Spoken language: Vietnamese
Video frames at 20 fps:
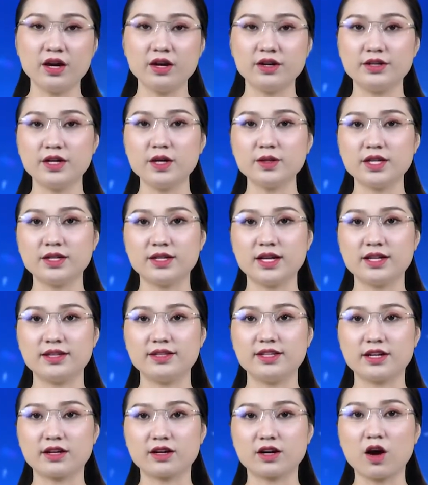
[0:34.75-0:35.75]
nếu tình hình
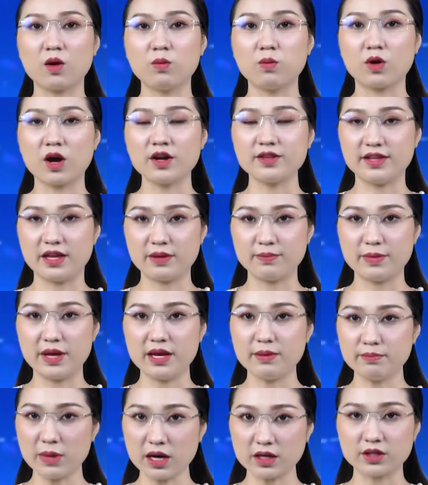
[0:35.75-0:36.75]
dịch không có diễn
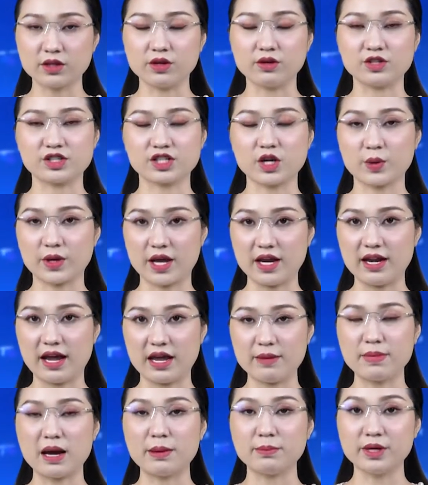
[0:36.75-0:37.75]
biến bất thường sau nghỉ lễ
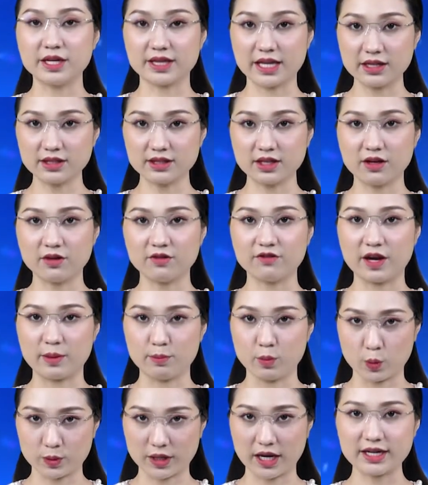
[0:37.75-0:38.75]
30 tháng 4 và
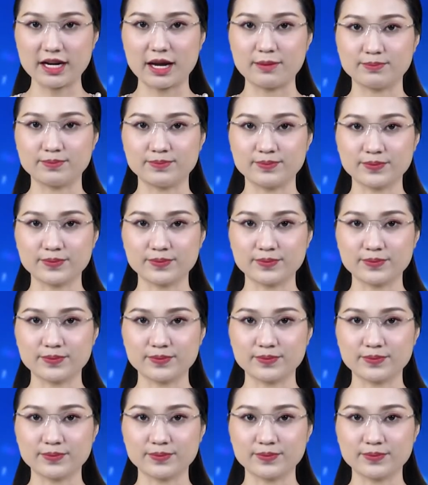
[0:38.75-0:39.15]
1 tháng 5.